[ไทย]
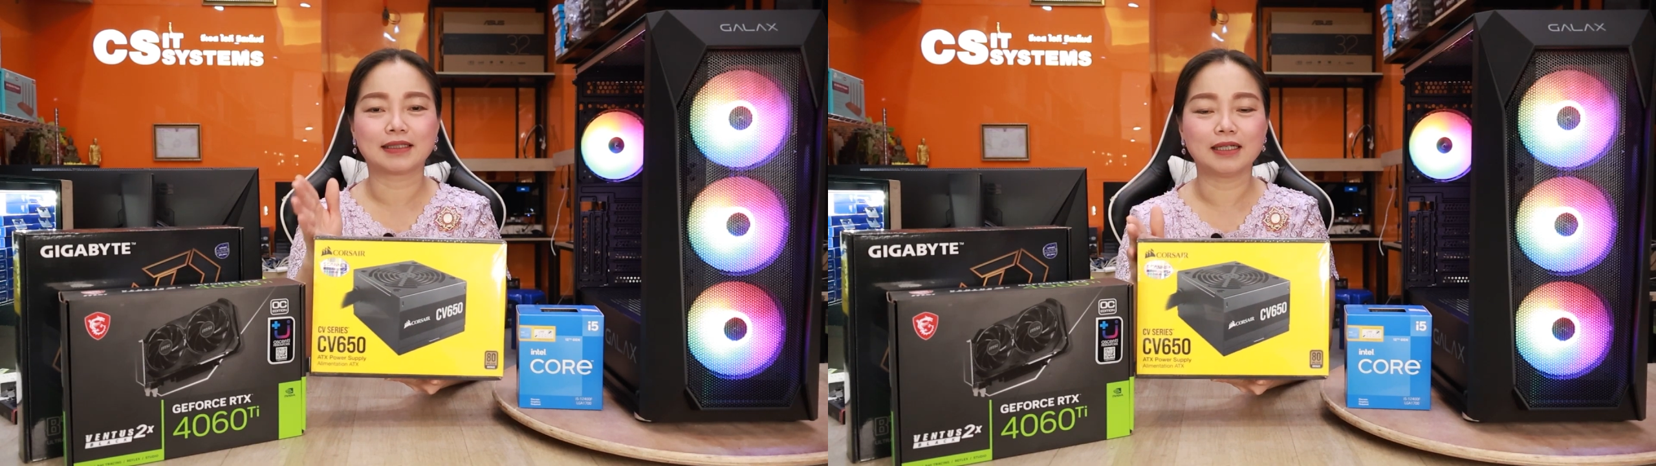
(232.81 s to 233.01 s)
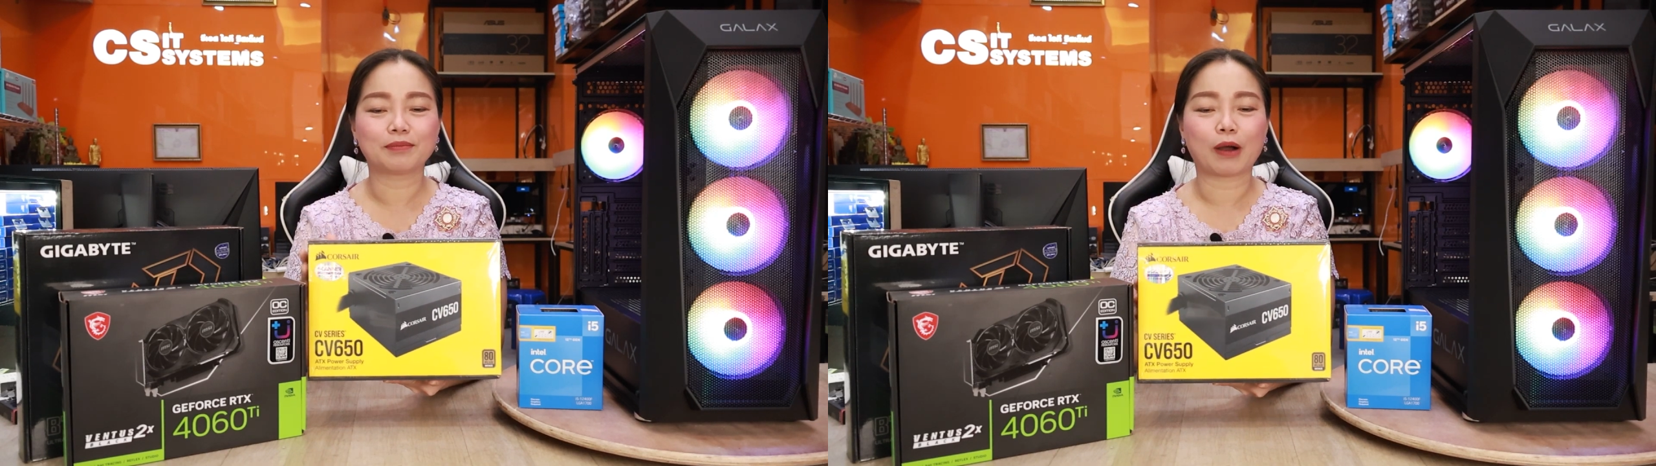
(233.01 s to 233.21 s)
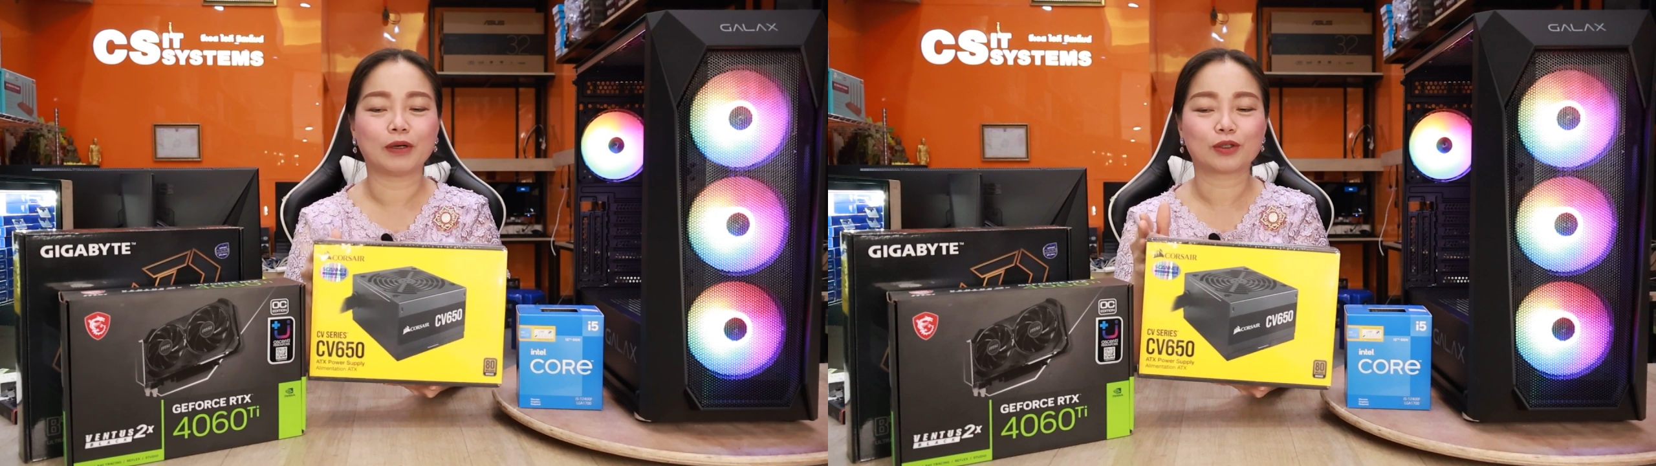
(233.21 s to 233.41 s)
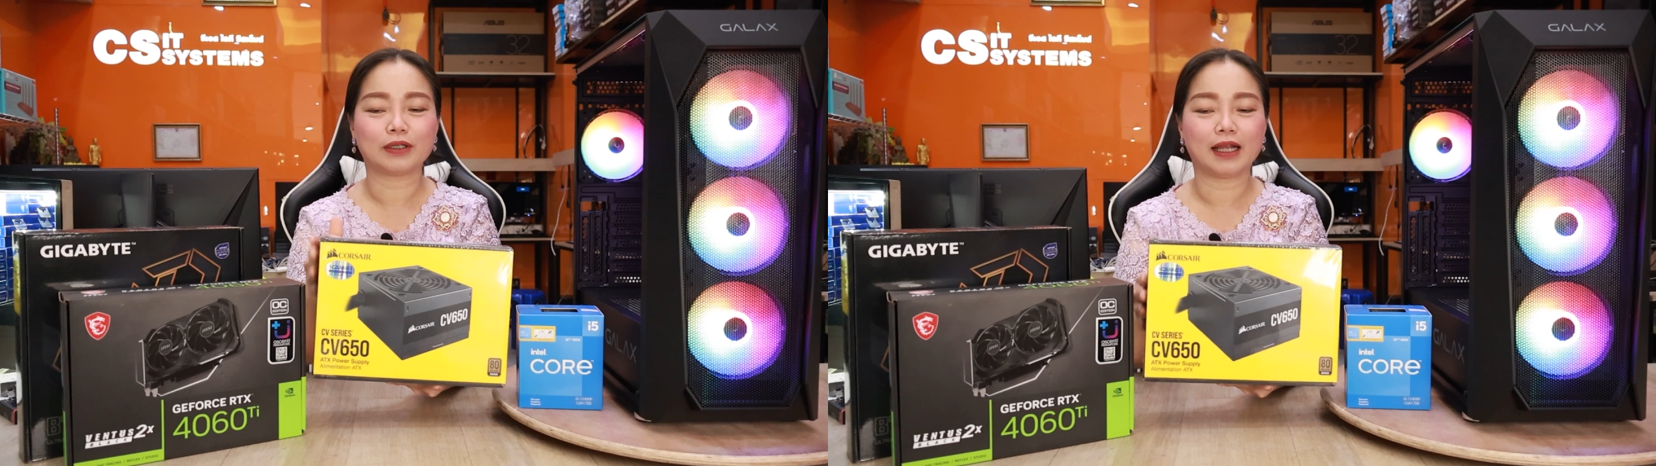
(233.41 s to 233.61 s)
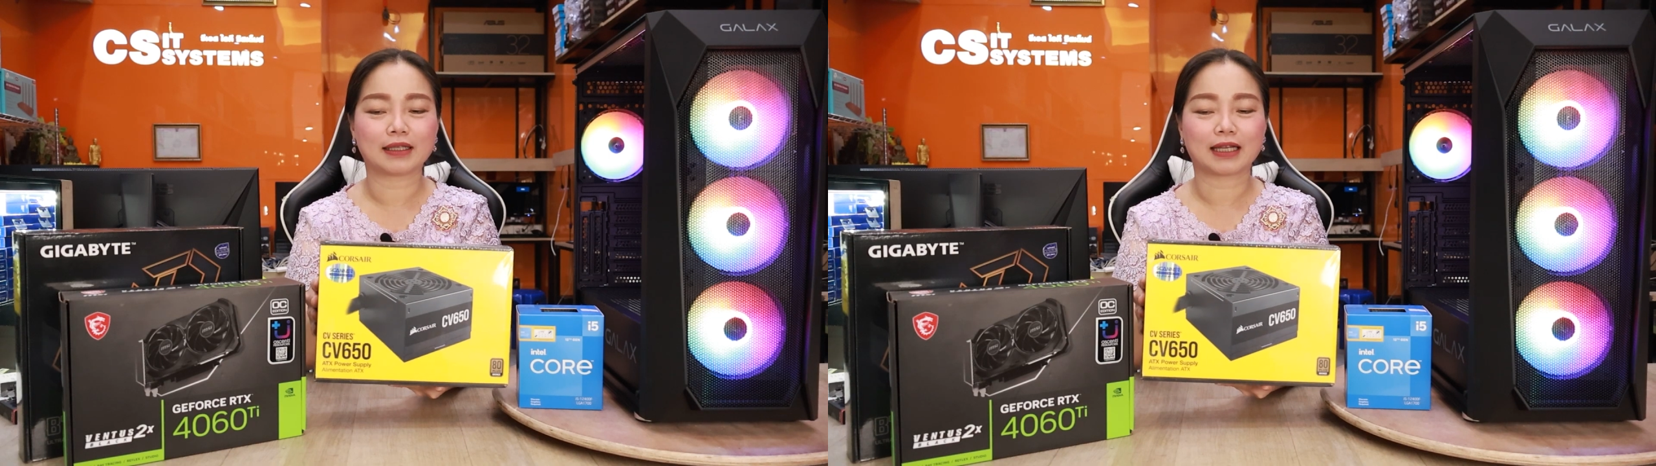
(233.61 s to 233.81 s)
ซึ่ง power
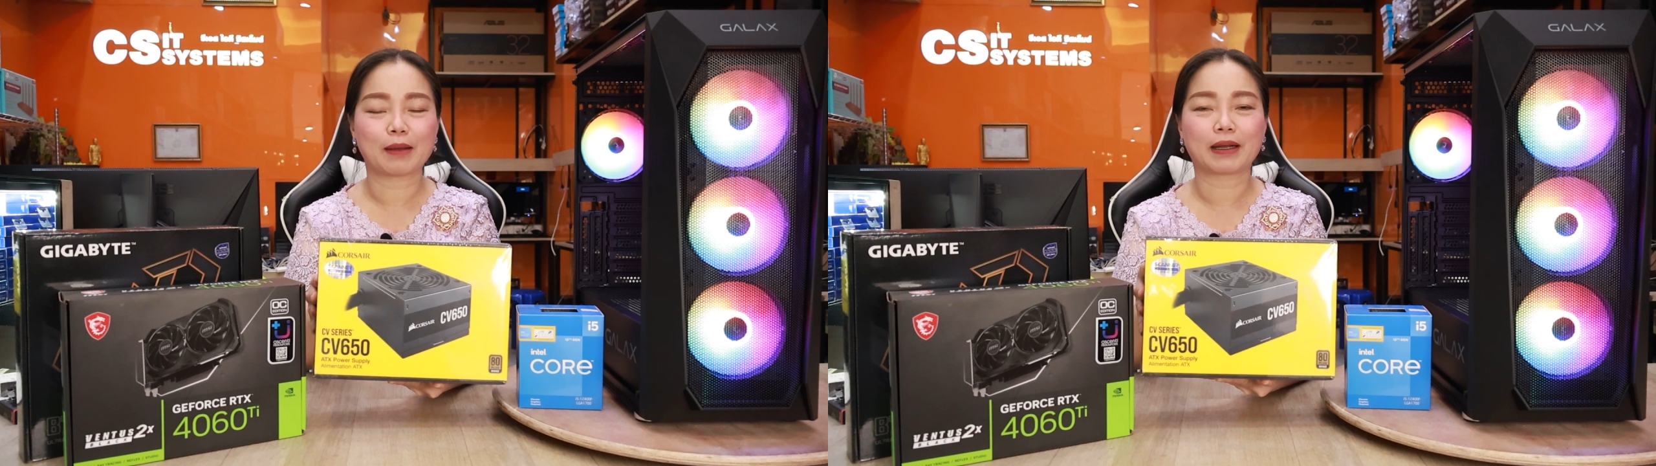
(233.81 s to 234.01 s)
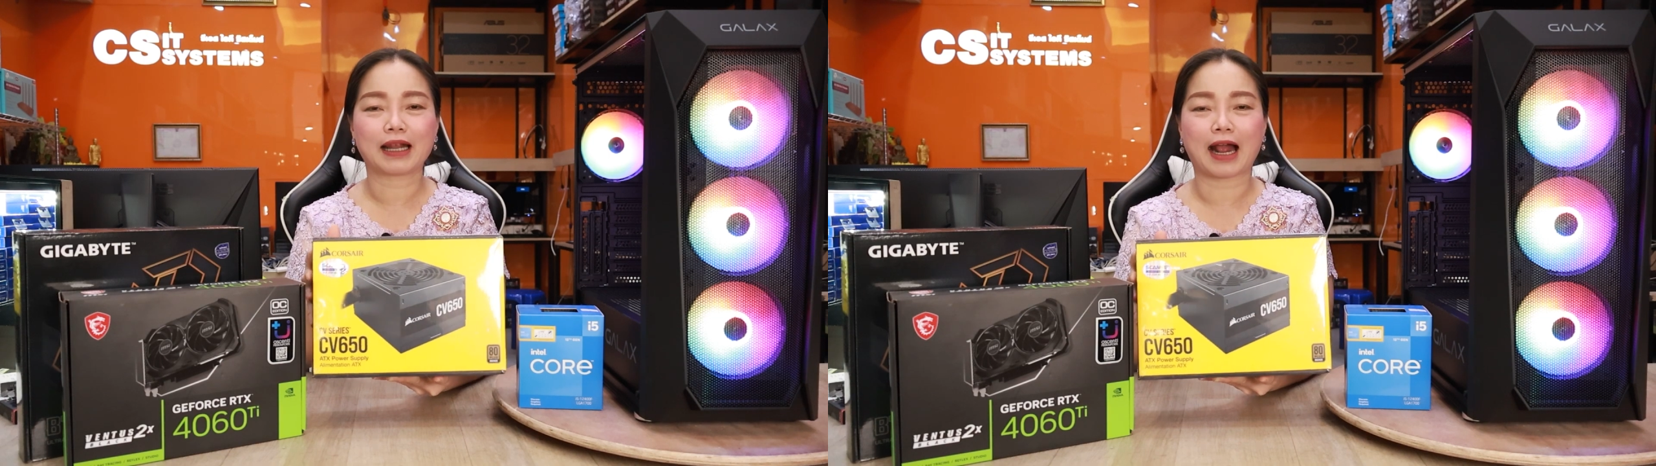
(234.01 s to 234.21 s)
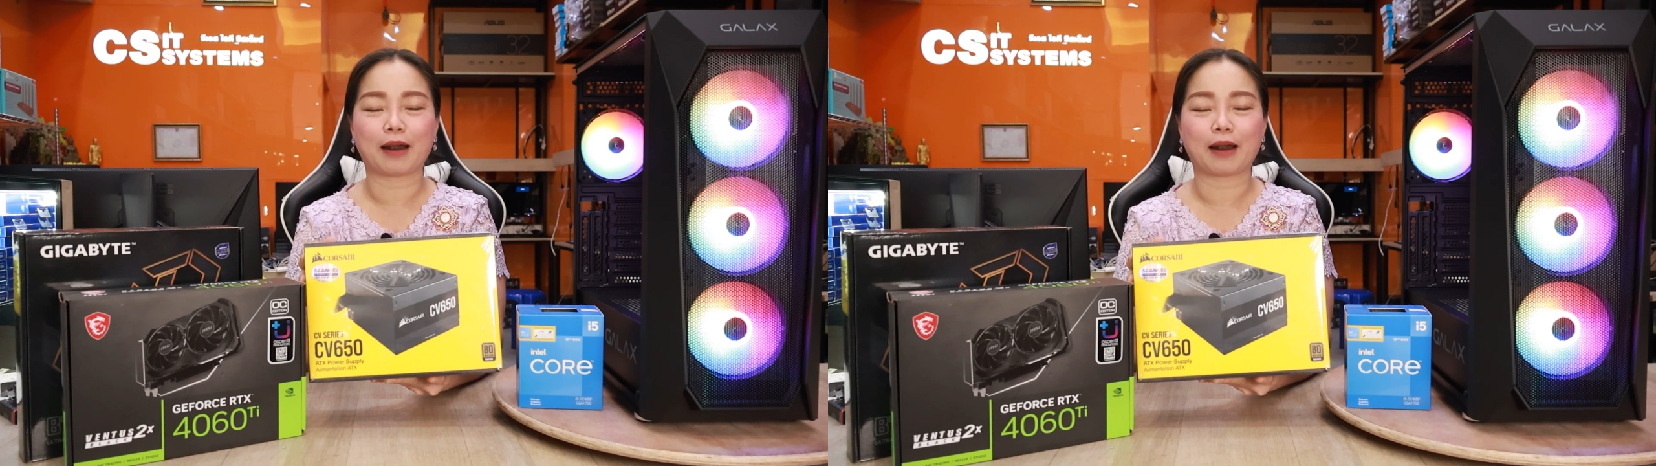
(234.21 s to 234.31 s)
ตัวนี้จะได้มาตร